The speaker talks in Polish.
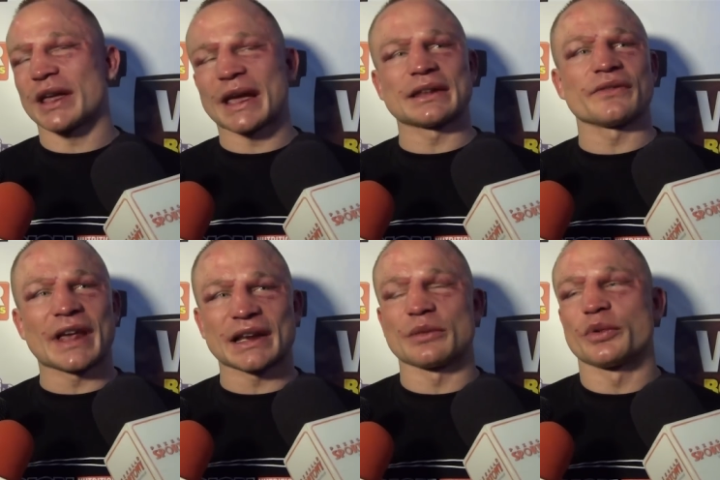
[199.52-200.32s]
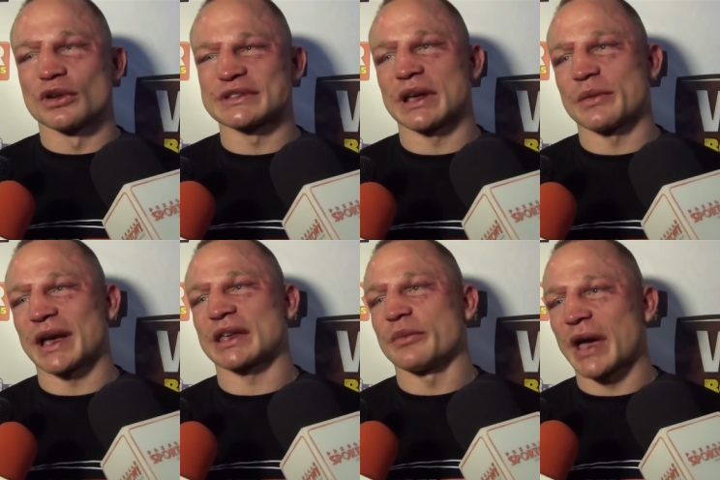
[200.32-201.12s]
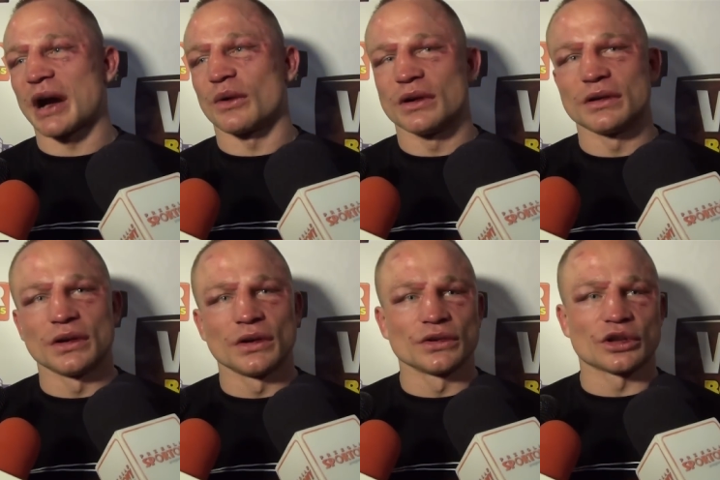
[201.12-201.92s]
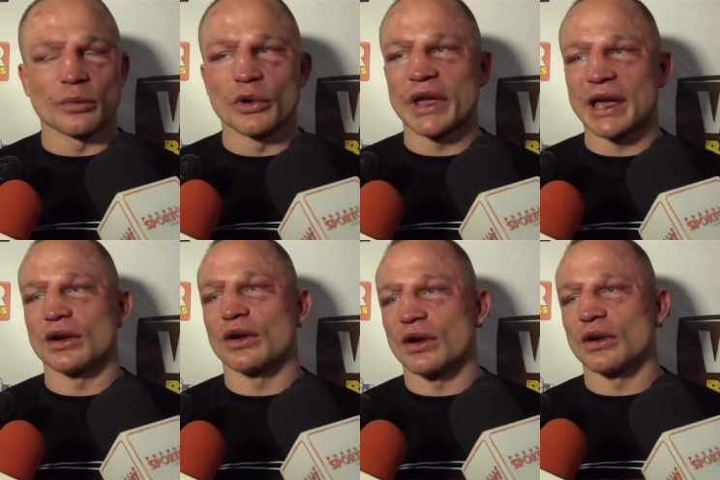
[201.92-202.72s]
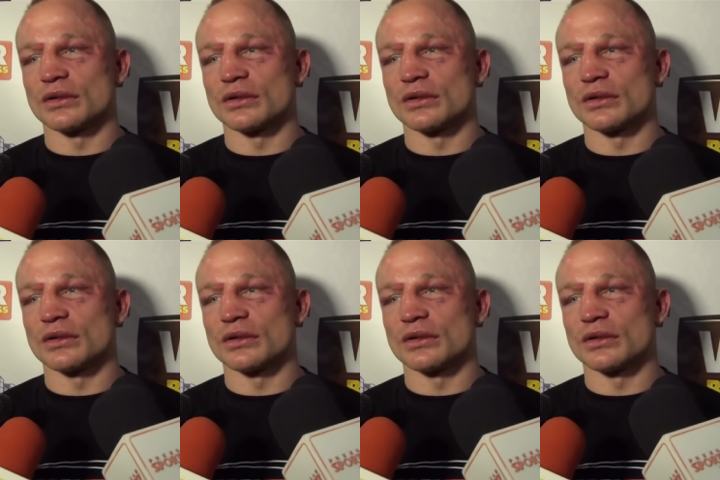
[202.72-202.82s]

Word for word: jednym wielkim plusem, jaki miał, to był jego